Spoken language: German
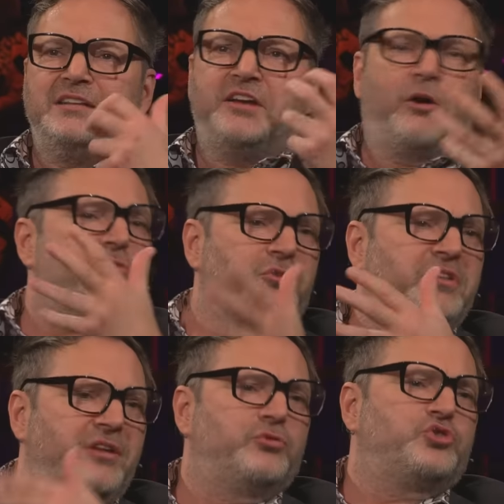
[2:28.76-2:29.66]
ist ja auch so
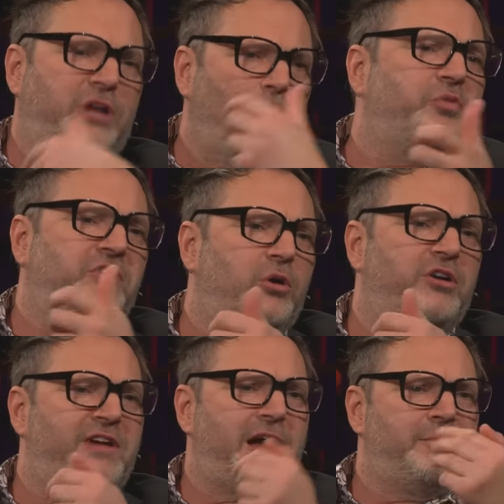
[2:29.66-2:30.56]
ein Ding, so
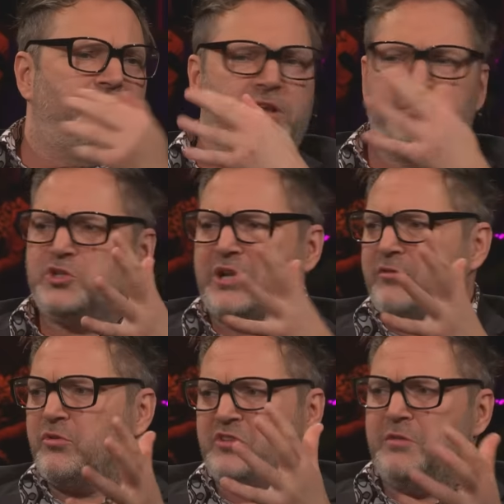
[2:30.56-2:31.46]
Staubsauger. Wir haben Hilde
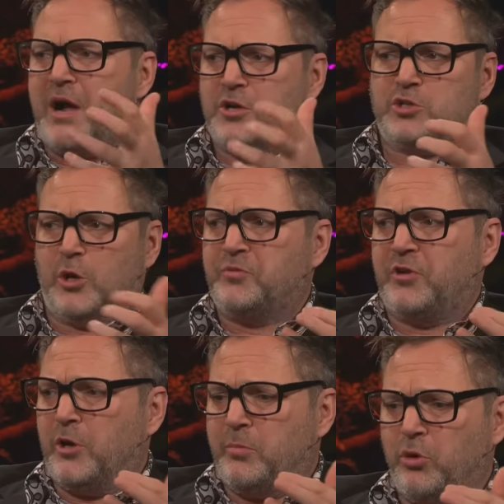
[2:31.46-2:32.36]
bestellt so sieben, acht
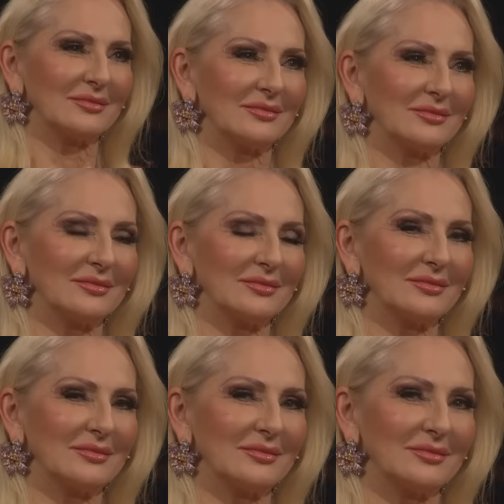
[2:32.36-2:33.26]
Staubsauger pro Jahr,
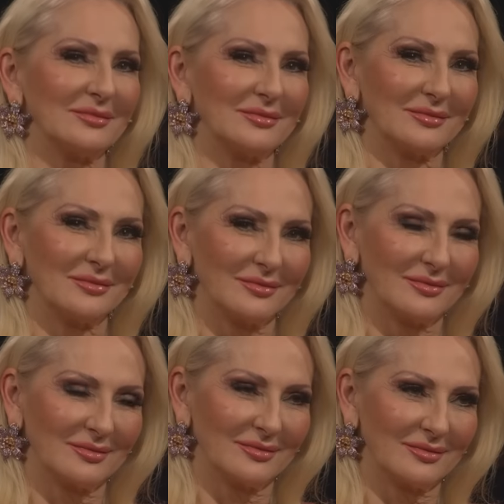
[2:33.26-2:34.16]
weil
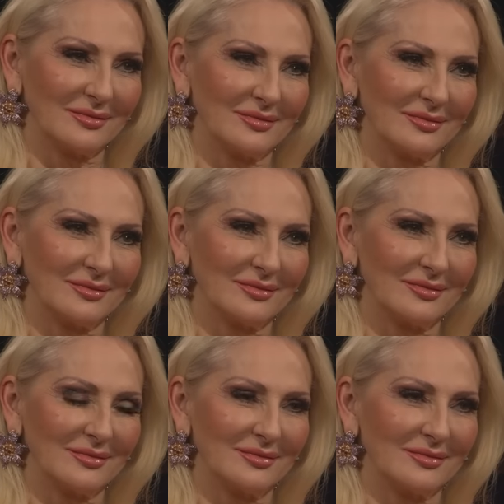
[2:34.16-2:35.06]
wenn die
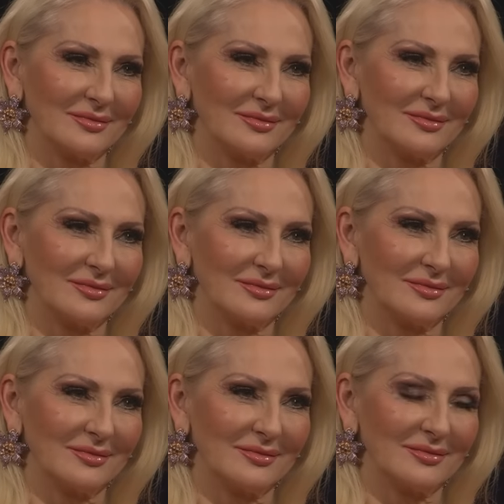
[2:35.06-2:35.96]
kaputt sind, du kannst ja
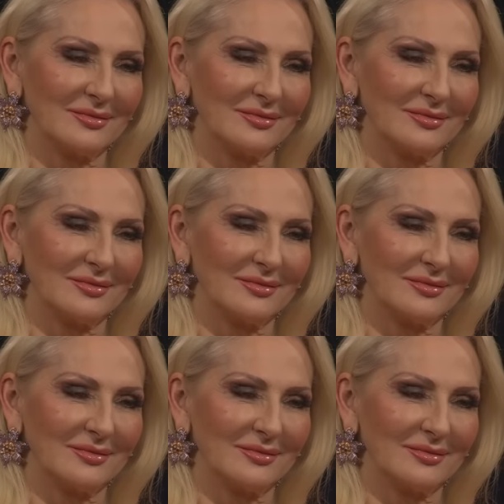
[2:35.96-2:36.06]
nicht mehr